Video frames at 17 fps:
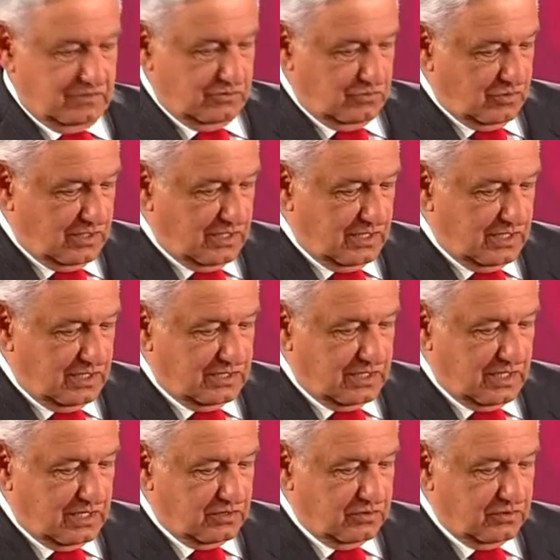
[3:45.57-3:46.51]
no
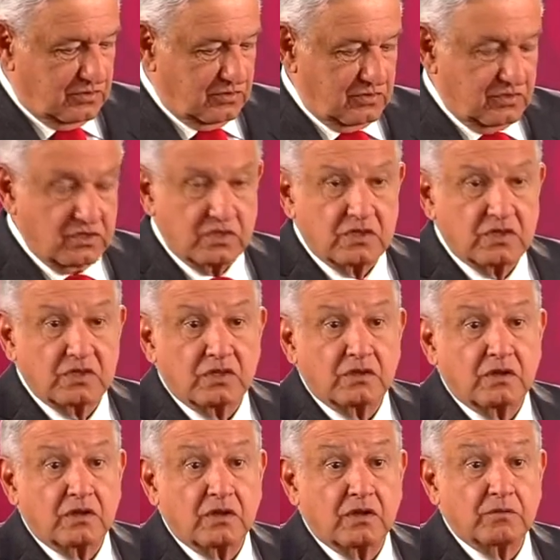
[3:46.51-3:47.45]
adelantarnos,
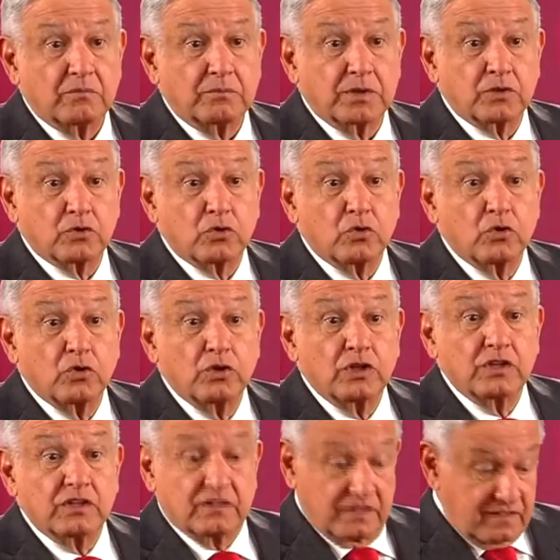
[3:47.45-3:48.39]
pero lo
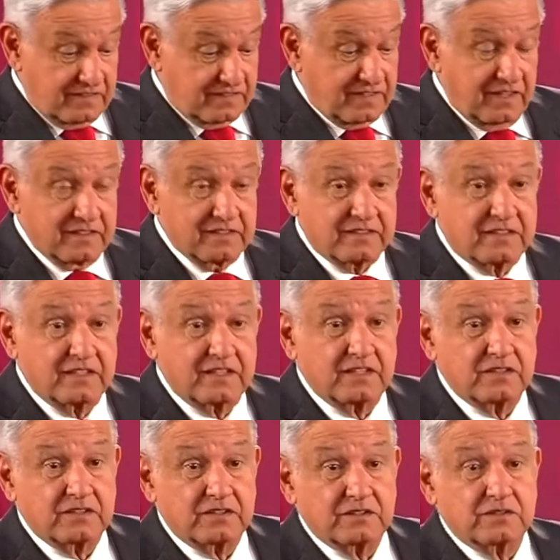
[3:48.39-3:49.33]

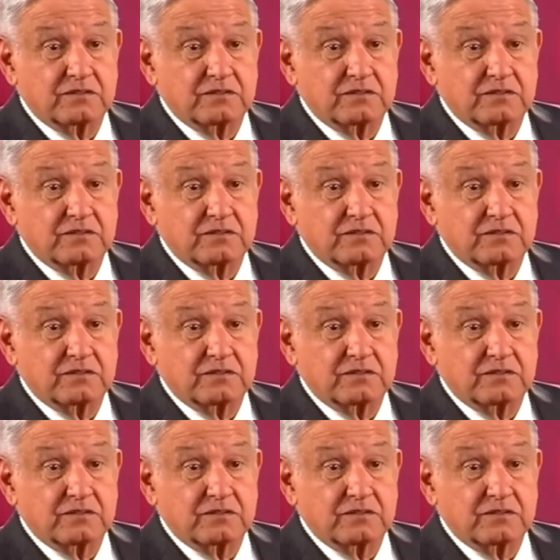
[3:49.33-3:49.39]
interesante,